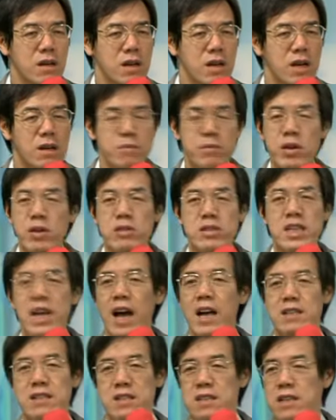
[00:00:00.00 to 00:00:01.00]
很没有
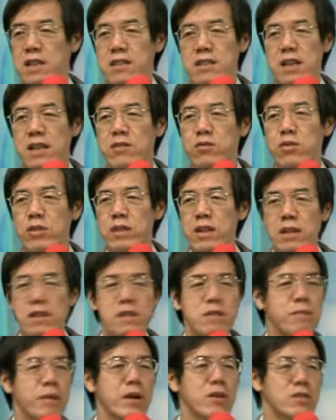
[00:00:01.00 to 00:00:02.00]
价值的承诺，等
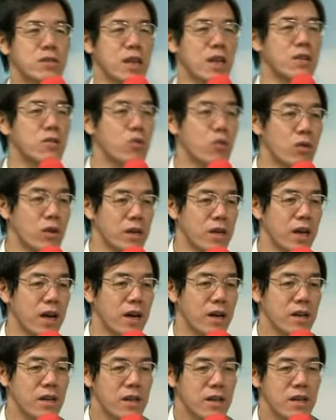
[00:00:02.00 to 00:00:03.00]
于没有承诺一
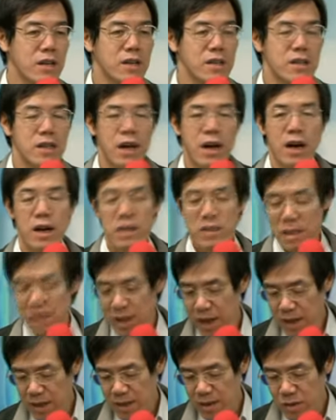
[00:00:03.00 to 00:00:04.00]
样。那一
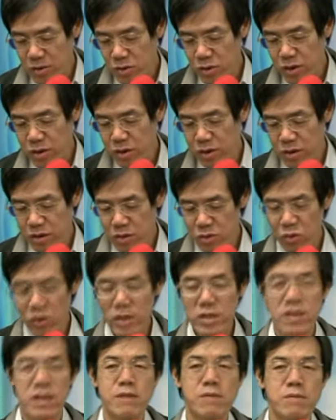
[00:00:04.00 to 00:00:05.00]
样的就是，所
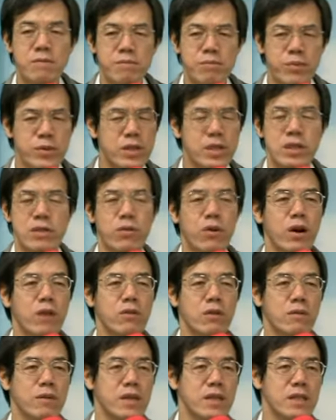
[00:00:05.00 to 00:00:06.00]
以神不喜欢
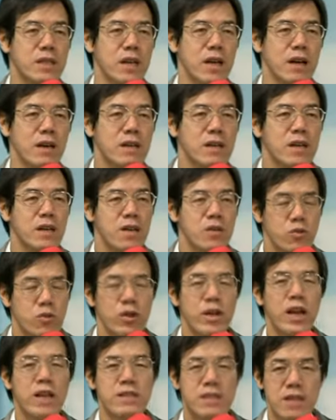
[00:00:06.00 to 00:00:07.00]
我们这样。
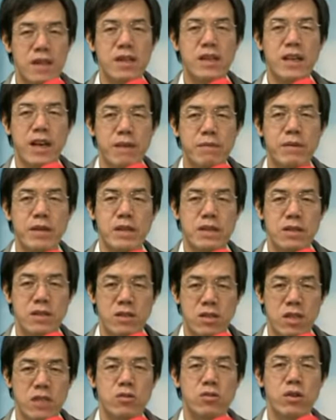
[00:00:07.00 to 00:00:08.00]
虽然神怜悯，
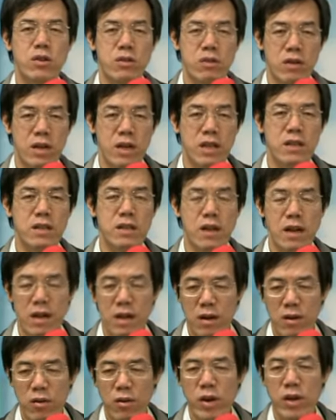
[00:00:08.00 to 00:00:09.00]
的确有人
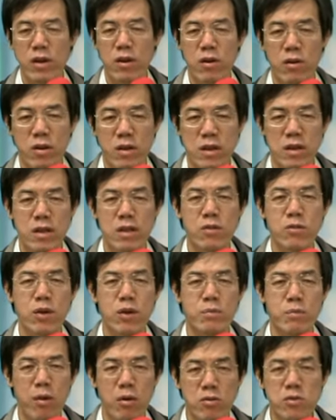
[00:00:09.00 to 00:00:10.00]
呃会有因
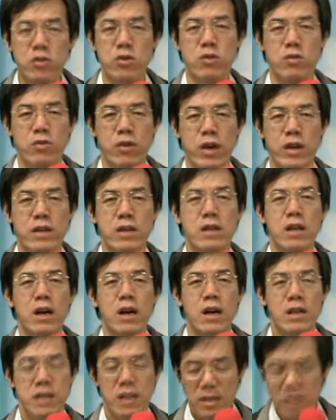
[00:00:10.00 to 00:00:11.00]
为某一种原因，
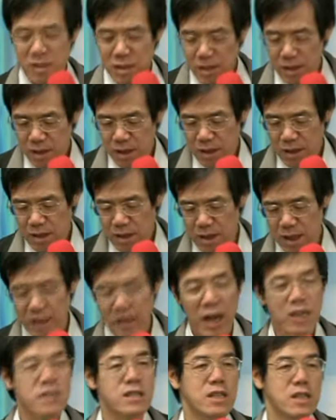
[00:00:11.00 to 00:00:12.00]
但是神
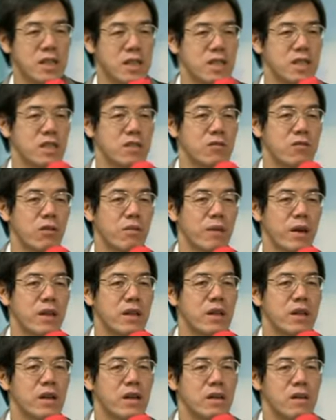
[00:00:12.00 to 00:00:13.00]
还是提醒我们，
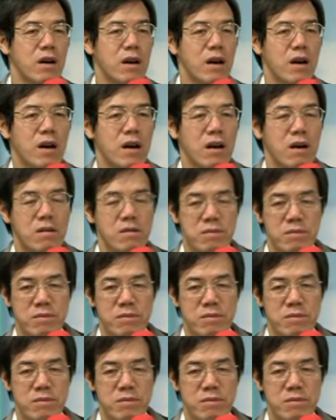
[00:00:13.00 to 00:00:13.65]
呃，